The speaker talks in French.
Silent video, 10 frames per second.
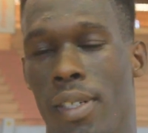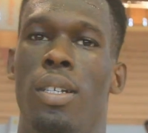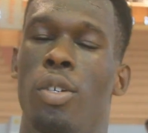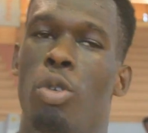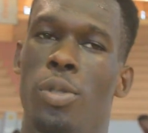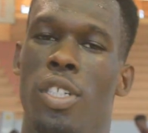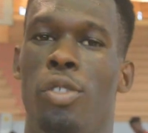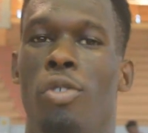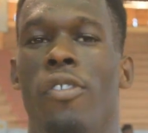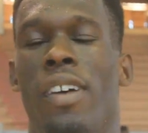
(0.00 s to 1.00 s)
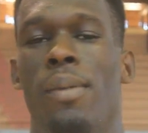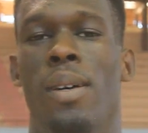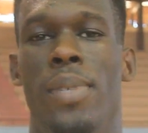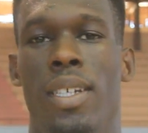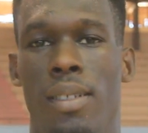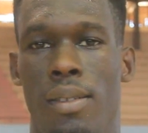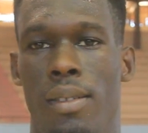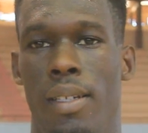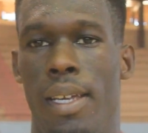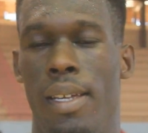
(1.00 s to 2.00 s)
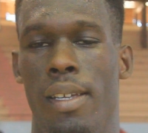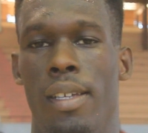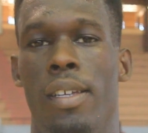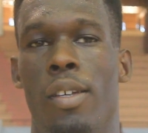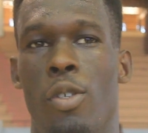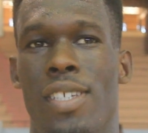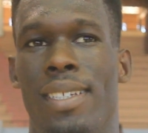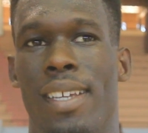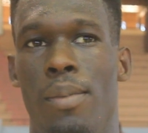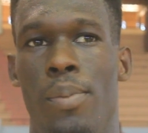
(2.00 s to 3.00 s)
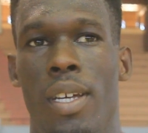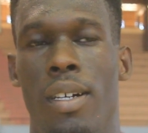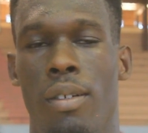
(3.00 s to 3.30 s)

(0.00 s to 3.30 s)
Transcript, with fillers: Le groupe, je le trouve vraiment bien et on s'entraîne bien.